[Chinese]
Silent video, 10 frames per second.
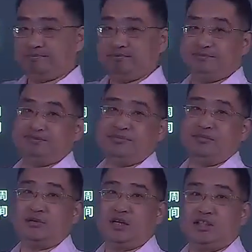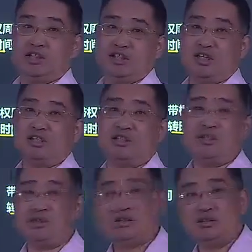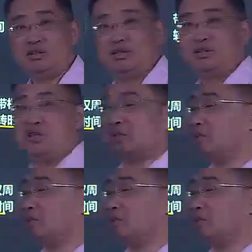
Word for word: 对吧？执行时间是四。因此呢，它的